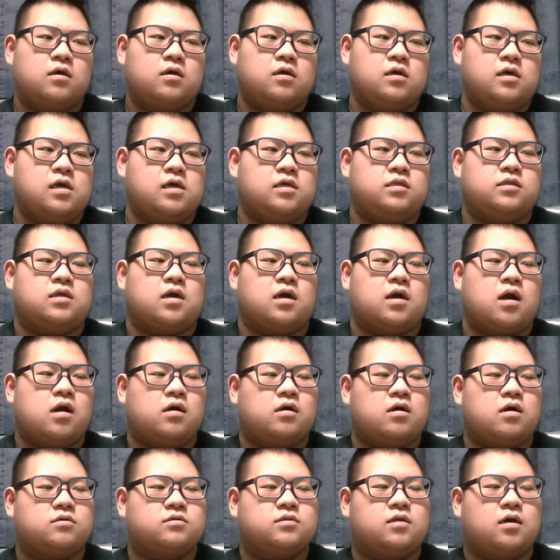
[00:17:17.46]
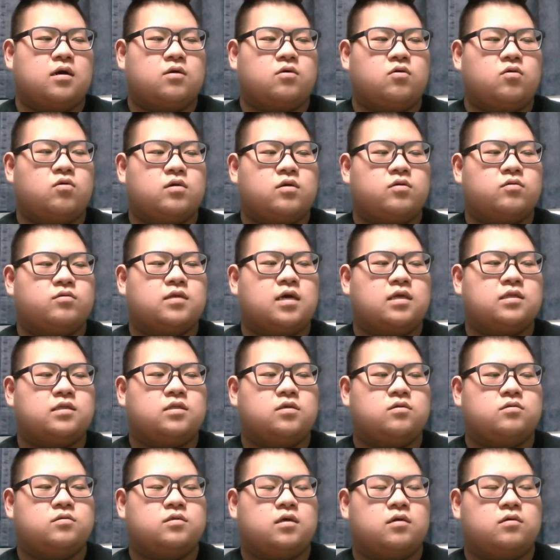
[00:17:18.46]
変な感覚だ。これを何
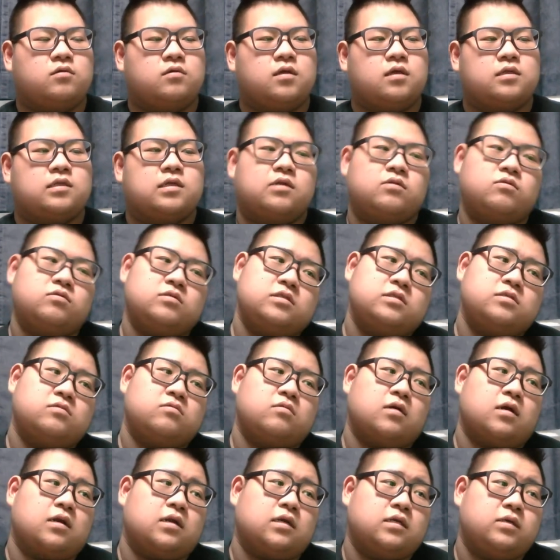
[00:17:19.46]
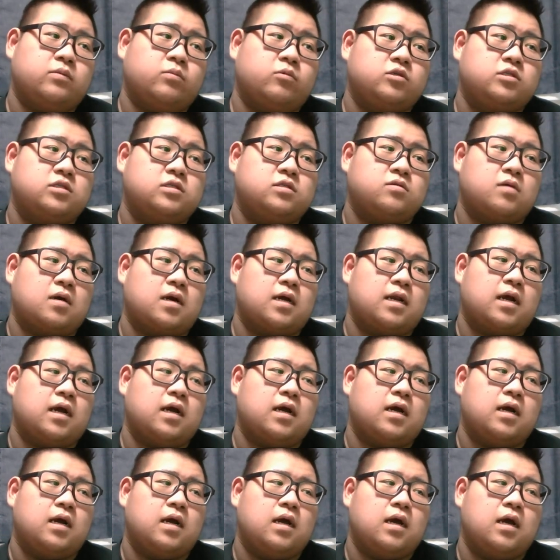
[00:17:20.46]
て言うんだろうな。楽しいのかな気持ちいいのかな
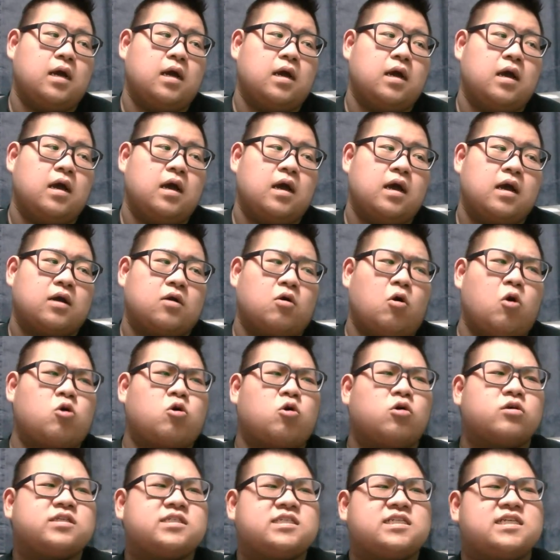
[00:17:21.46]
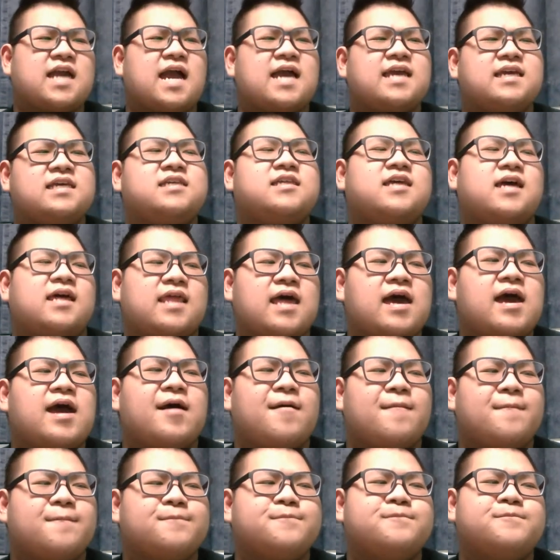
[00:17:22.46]
心地がいいやな。
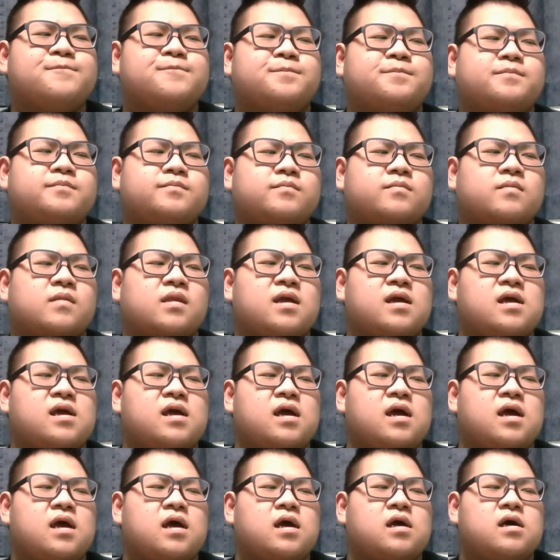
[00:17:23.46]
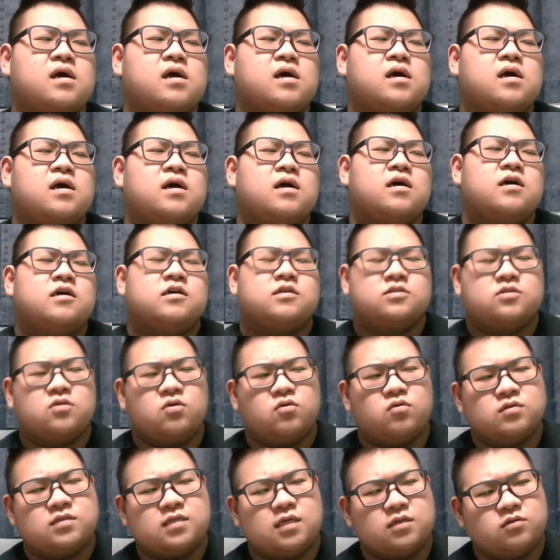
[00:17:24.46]
うん。
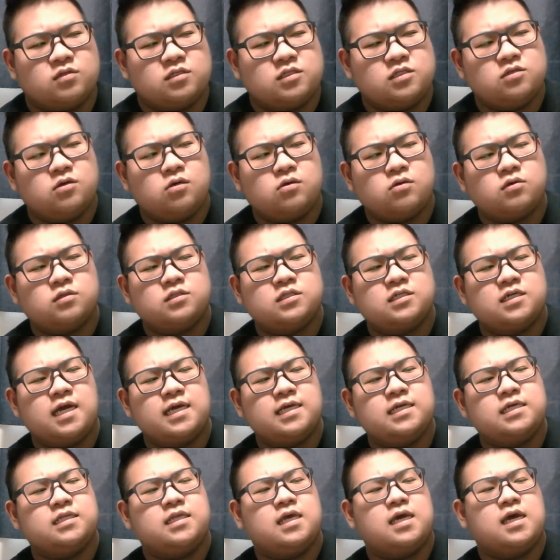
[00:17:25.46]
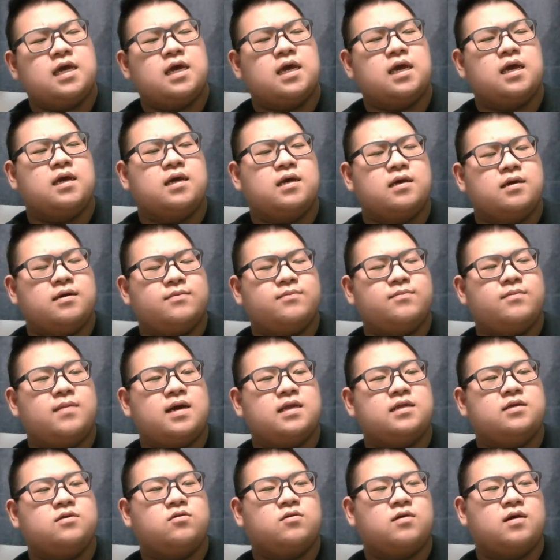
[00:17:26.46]
操作のし心地がいいね。
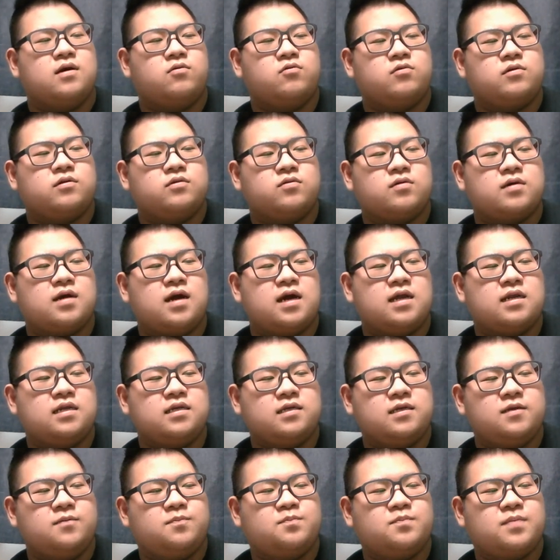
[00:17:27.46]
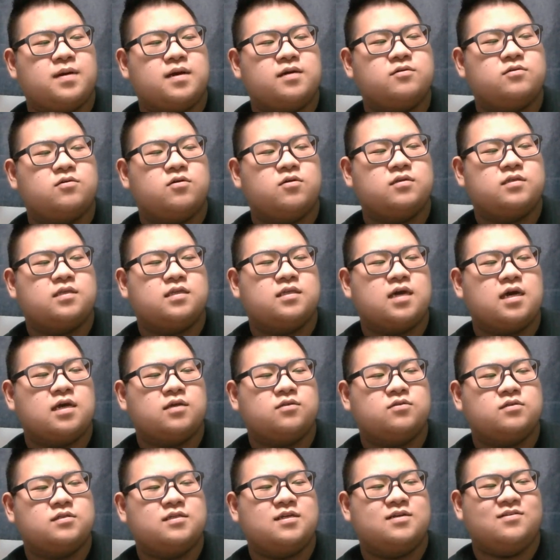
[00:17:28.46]
マリオが俺の代わりにいっぱい動いて
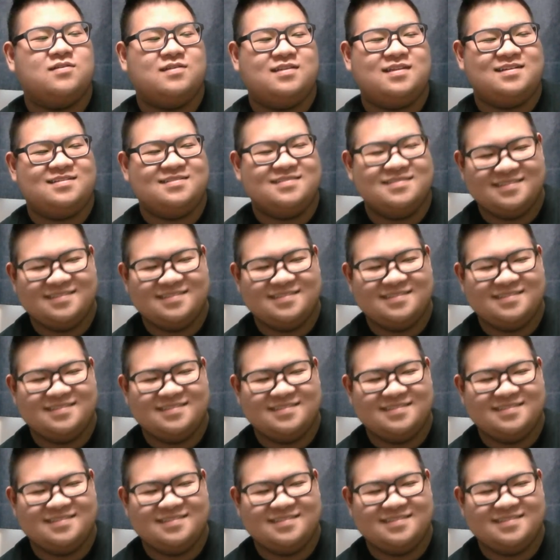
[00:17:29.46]
ダイエットしてくれてた。